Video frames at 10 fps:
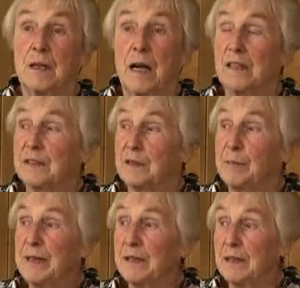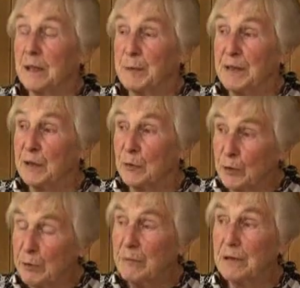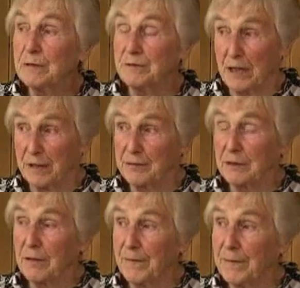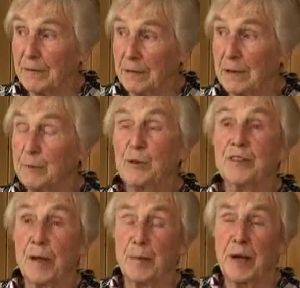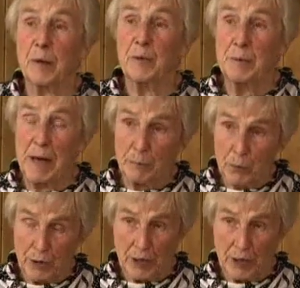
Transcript: Also ich bin, ich bin in Ulm verhaftet worden, im Zusammenhang mit meinem Bruder